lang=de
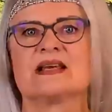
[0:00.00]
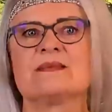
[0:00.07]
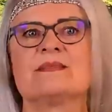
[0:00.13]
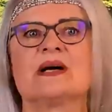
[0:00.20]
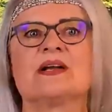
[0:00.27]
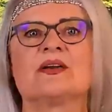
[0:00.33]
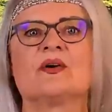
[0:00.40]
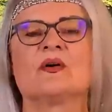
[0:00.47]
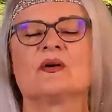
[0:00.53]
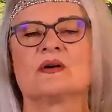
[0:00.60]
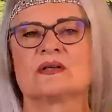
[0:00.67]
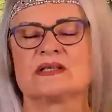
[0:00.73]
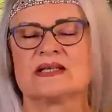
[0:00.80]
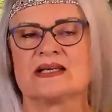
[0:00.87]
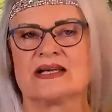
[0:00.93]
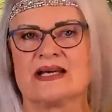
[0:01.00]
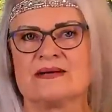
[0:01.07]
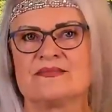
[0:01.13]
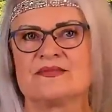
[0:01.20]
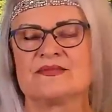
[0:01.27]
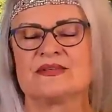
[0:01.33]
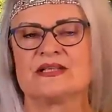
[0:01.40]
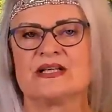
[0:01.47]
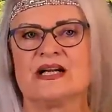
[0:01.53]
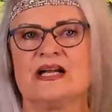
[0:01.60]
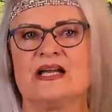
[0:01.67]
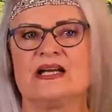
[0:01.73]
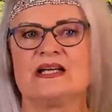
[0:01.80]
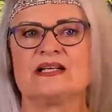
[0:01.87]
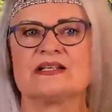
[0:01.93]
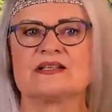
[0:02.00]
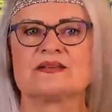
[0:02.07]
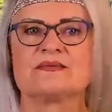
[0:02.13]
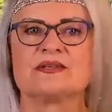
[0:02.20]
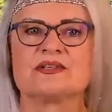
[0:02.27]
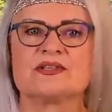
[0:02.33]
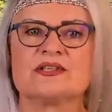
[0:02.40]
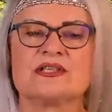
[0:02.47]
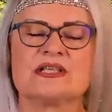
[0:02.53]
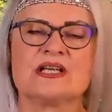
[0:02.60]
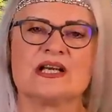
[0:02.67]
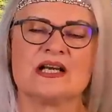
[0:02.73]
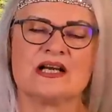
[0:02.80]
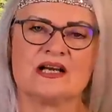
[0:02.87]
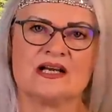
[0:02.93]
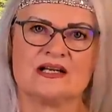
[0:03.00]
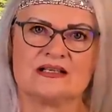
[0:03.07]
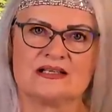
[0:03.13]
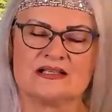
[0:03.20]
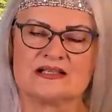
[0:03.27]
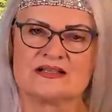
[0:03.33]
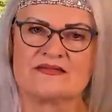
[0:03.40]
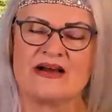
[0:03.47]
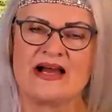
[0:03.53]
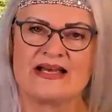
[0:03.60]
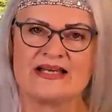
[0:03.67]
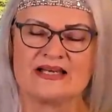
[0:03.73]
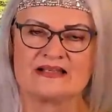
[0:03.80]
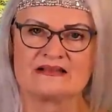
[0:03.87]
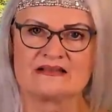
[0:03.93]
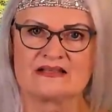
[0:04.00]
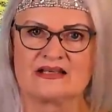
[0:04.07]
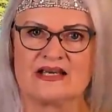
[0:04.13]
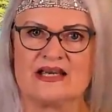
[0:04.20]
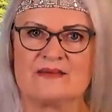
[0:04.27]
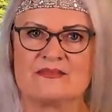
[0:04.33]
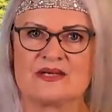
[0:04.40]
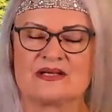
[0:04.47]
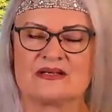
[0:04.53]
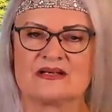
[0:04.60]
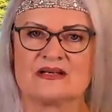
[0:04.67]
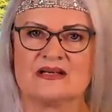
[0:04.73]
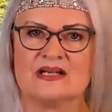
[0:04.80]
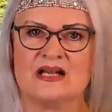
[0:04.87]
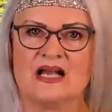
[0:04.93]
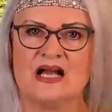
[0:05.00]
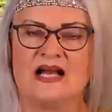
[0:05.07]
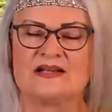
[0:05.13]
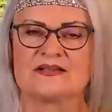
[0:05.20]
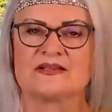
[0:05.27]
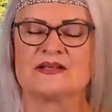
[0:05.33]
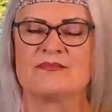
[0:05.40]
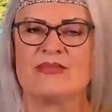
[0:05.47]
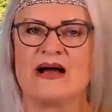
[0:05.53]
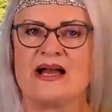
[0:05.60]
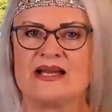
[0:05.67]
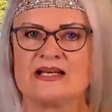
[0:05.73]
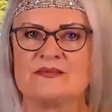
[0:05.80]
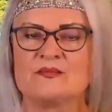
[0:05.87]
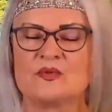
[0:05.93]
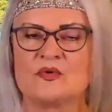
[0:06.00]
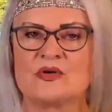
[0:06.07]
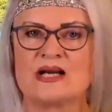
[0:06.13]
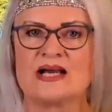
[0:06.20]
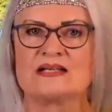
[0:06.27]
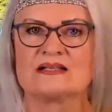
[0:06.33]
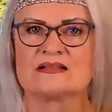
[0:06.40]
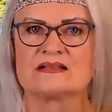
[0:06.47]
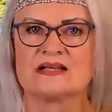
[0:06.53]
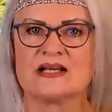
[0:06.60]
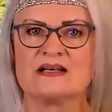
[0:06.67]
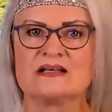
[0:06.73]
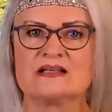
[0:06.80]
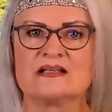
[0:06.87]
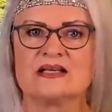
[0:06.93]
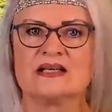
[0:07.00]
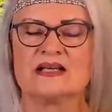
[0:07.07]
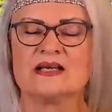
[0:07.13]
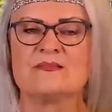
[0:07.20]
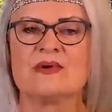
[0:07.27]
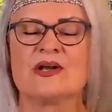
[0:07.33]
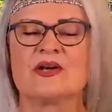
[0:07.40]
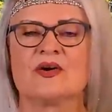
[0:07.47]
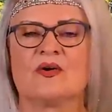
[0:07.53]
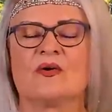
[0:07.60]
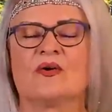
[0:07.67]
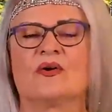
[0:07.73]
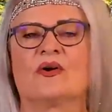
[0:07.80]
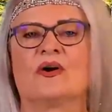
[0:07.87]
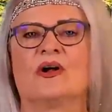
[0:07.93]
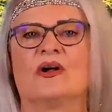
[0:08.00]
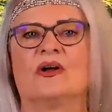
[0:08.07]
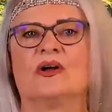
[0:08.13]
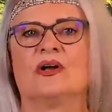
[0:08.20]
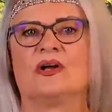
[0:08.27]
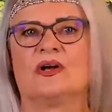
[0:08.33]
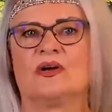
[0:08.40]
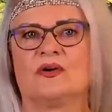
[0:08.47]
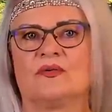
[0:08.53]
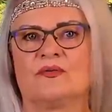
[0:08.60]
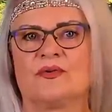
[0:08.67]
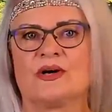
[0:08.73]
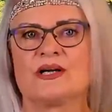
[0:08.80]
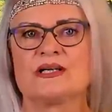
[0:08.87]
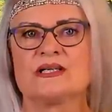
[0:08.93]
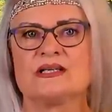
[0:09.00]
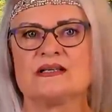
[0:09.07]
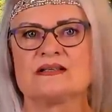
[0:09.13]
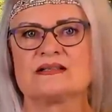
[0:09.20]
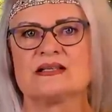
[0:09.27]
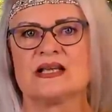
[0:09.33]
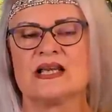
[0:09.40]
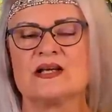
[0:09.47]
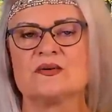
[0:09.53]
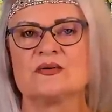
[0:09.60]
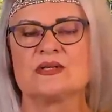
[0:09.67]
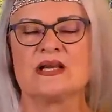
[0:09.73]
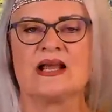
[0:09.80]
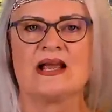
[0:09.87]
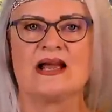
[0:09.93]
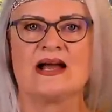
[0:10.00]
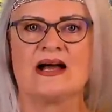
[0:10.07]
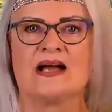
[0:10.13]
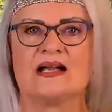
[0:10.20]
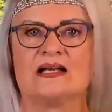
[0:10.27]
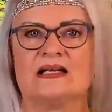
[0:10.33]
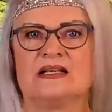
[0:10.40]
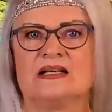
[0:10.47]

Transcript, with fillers: immer noch die Kämpfe zwischen den zwei Extremen. Also die beiden Monate sind immer noch von diesen Hin und Her